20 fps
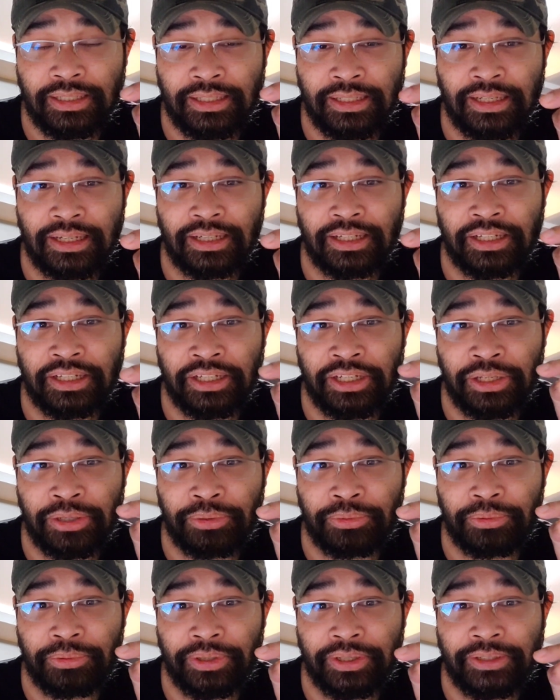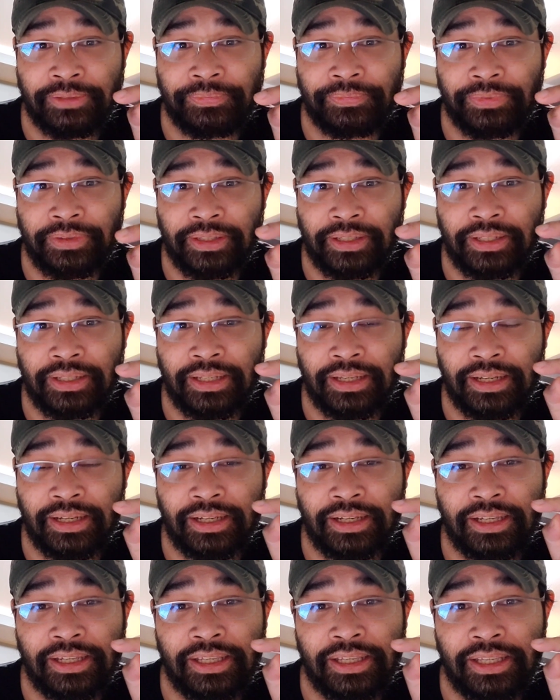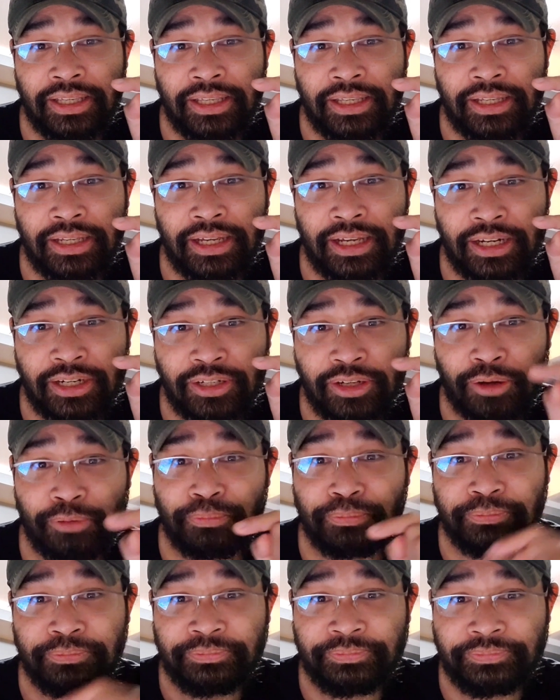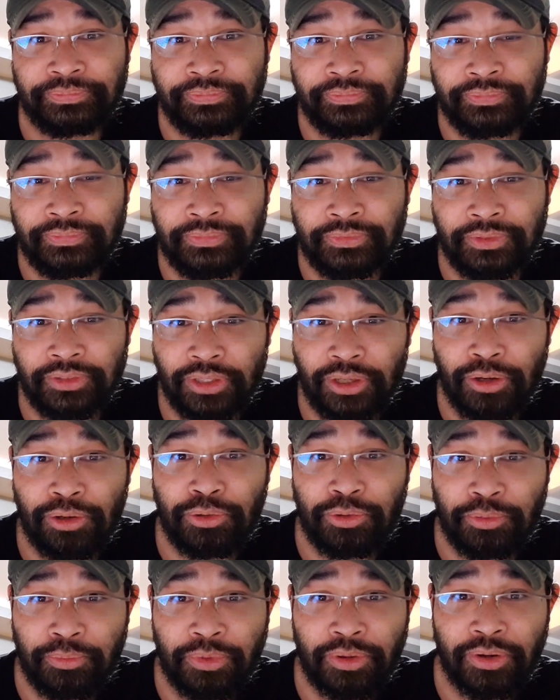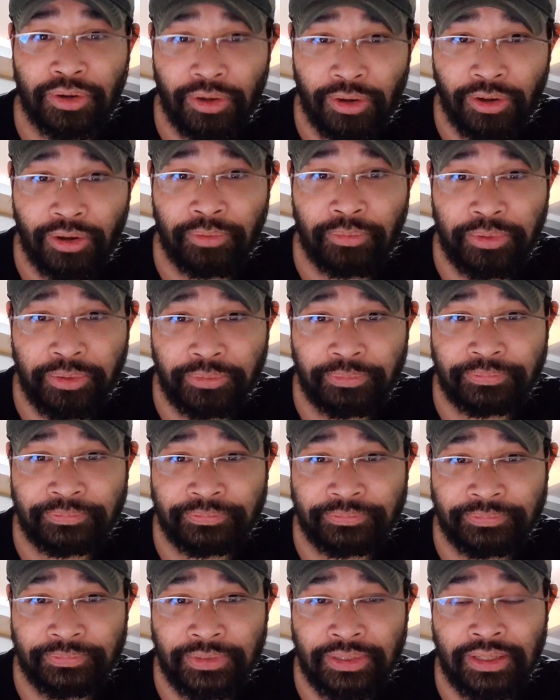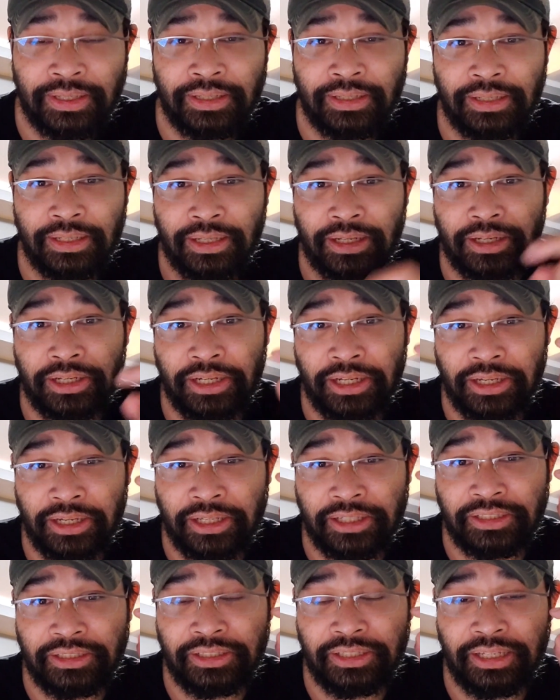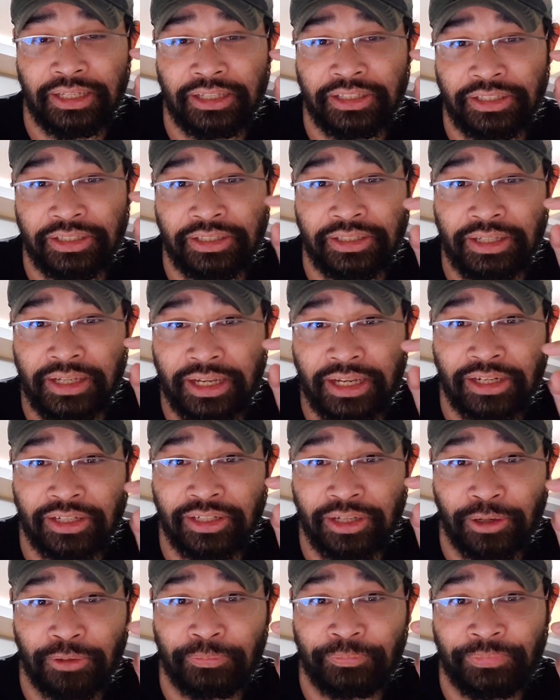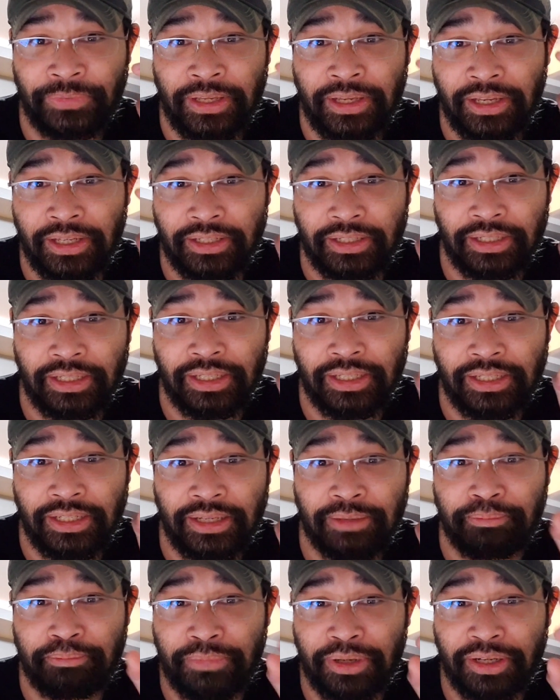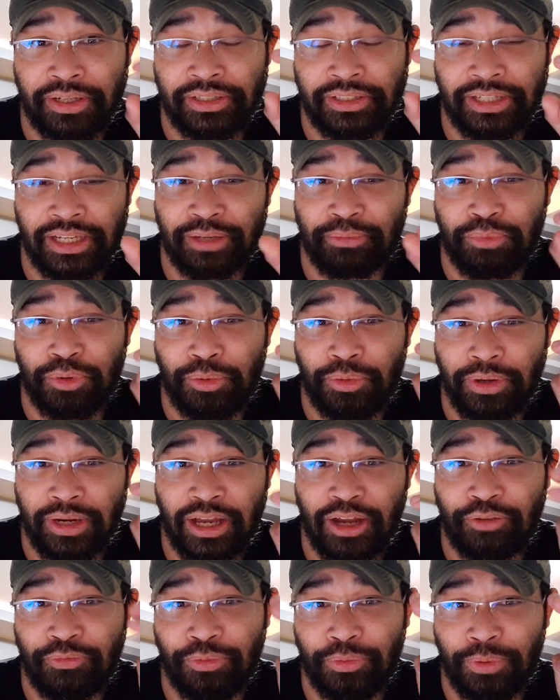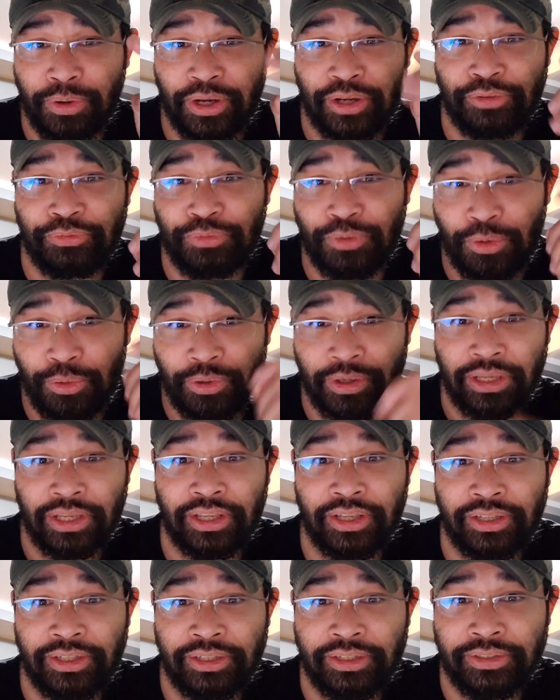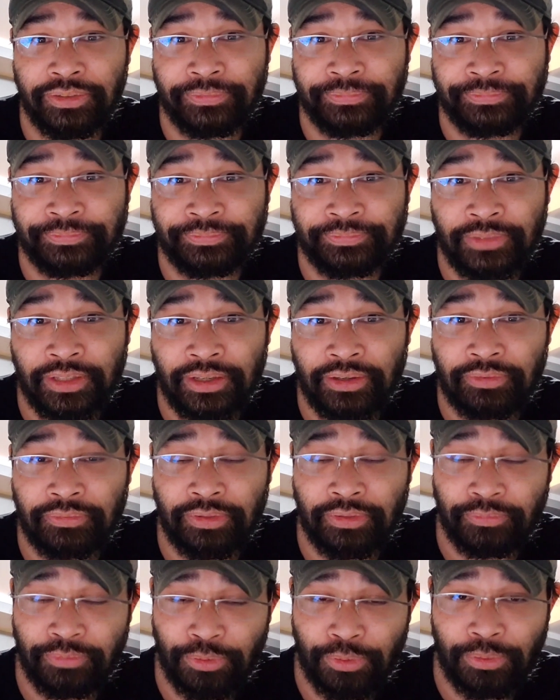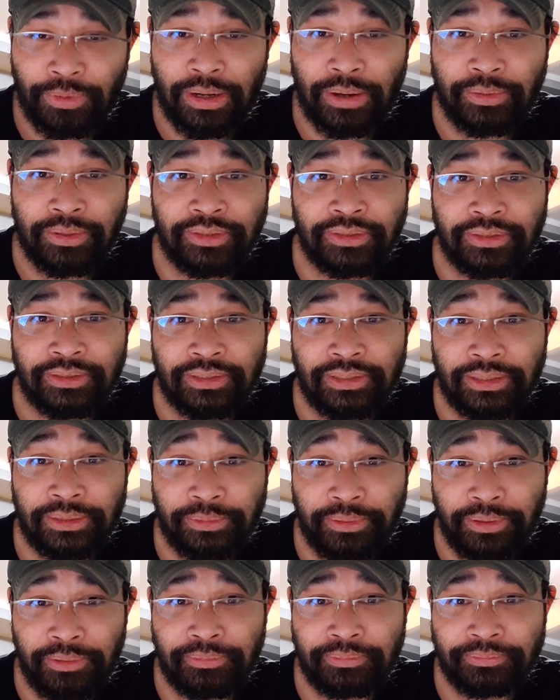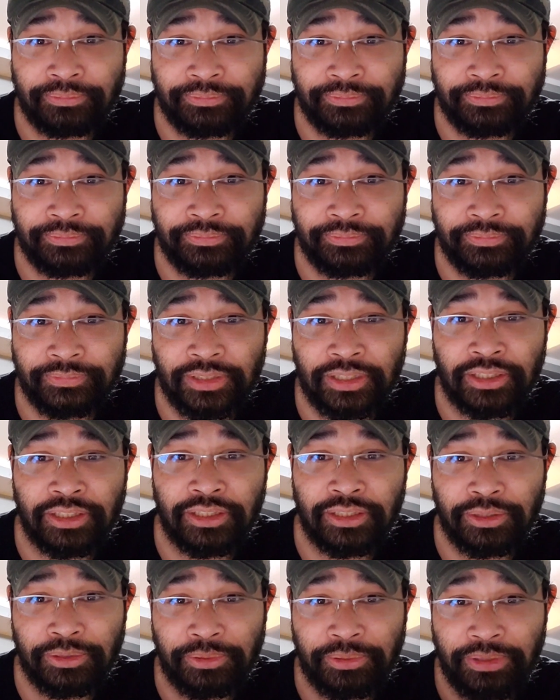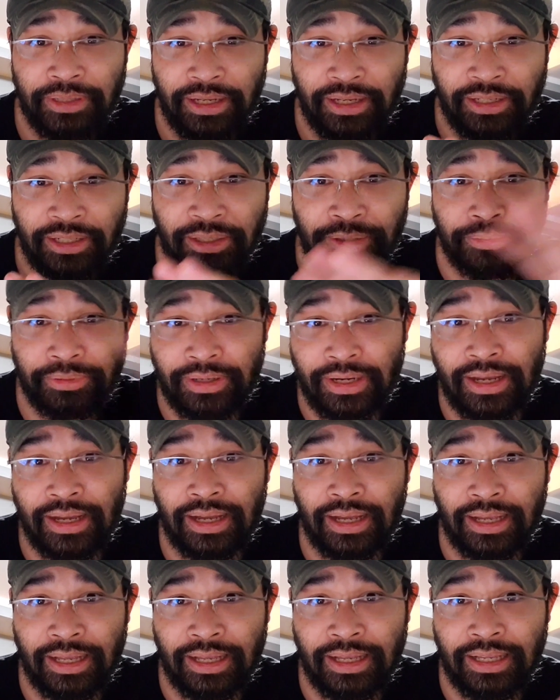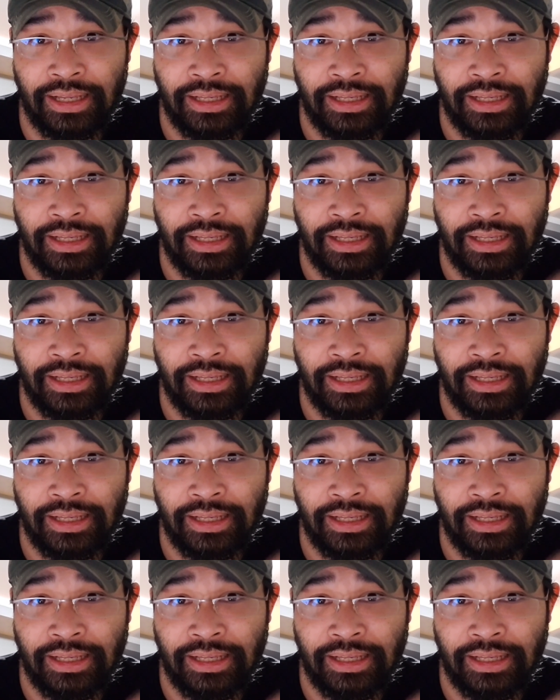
là cái điều á, là cái cái hành động đó của bọn họ biết không là cả đặt là những cái hành động đĩ điếm mất dạy bố láo vô ơn vô nghĩa và vô đạo đức hiểu không thì như tôi đã nêu ra